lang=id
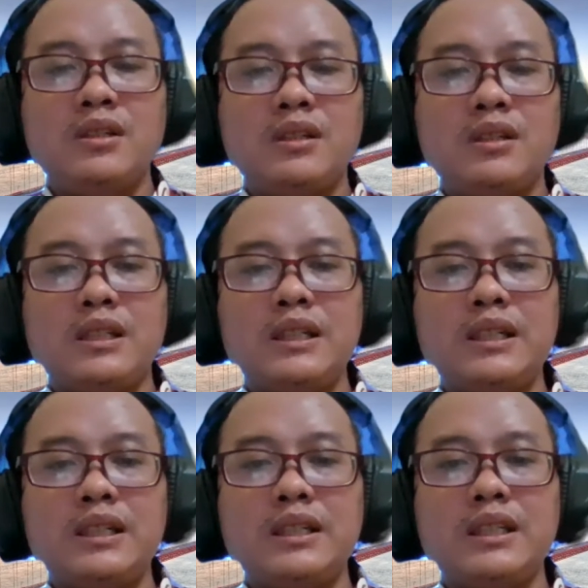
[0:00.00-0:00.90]
sehingga
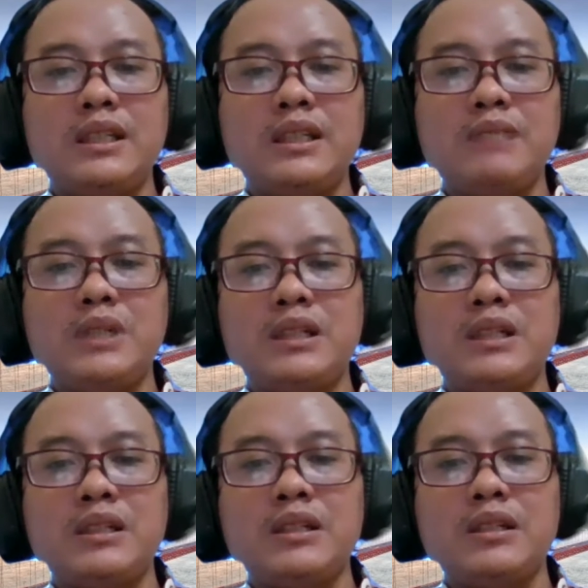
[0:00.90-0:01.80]
nanti kita bisa
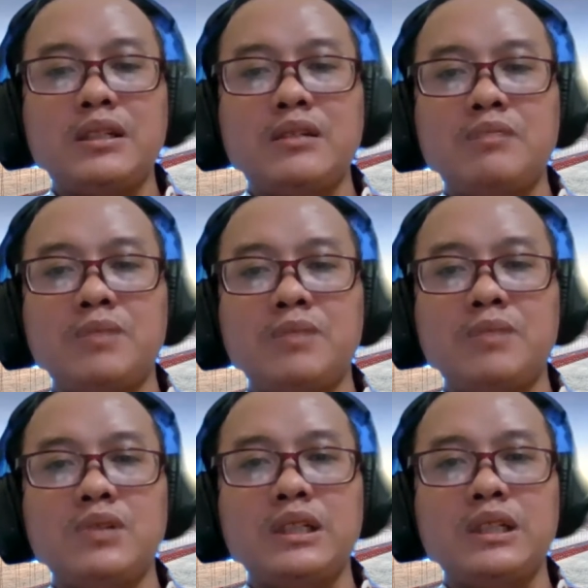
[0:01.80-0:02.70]

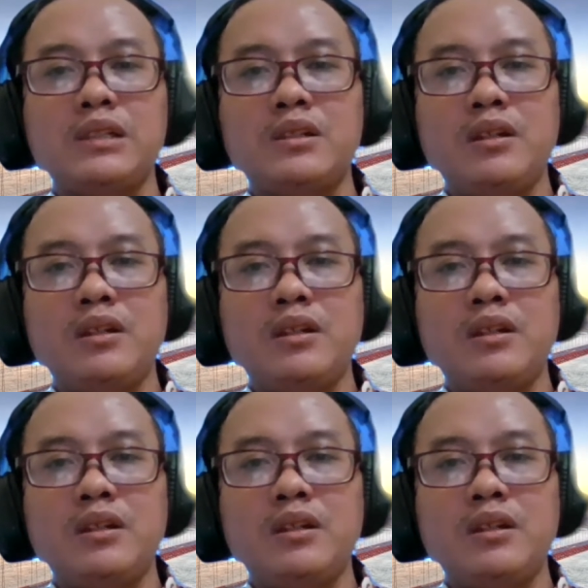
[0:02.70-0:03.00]
membuka